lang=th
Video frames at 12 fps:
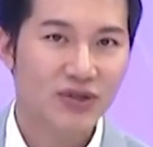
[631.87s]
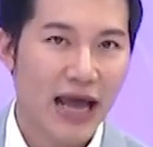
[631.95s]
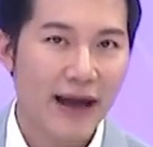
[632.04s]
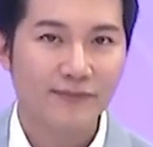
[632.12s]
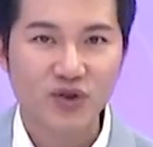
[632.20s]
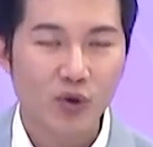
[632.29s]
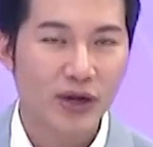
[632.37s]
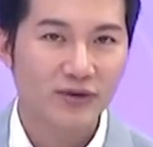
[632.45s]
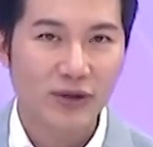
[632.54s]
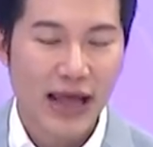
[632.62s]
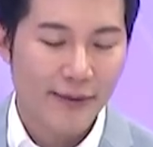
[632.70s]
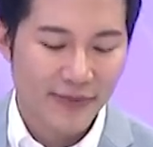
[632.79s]
ตามตรวจ
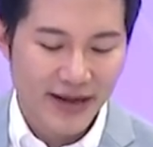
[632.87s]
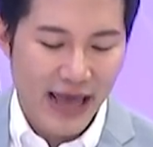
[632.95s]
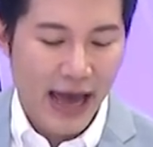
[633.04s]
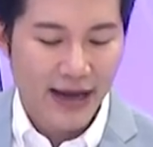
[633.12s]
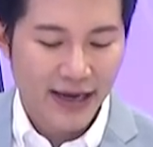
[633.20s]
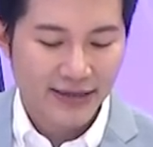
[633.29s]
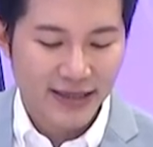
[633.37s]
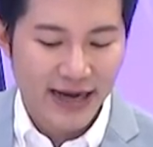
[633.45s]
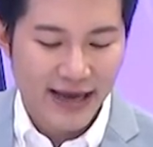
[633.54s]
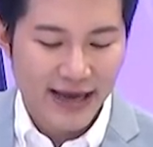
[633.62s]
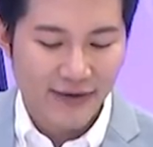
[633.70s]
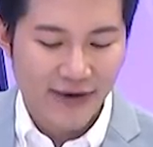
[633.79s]
ตามระยะเนี่ยที่
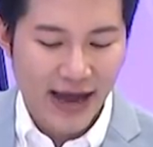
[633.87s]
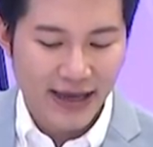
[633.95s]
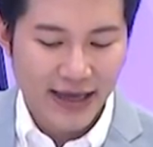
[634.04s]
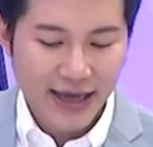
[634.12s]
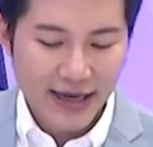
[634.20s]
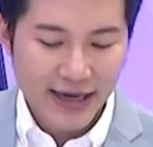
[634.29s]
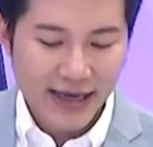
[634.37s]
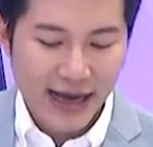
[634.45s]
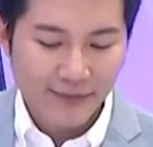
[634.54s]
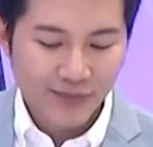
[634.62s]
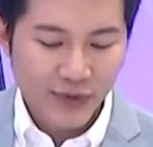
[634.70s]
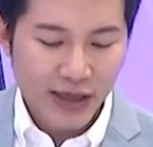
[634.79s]
ไหนอย่างไรนะค
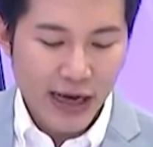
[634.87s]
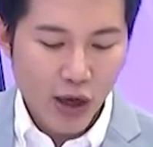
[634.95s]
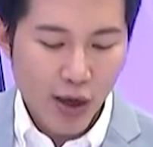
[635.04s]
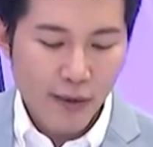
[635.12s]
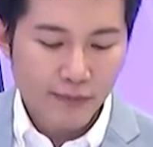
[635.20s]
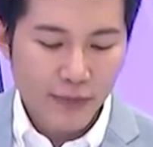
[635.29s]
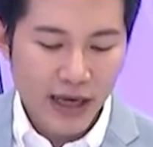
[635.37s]
รับแล้วก็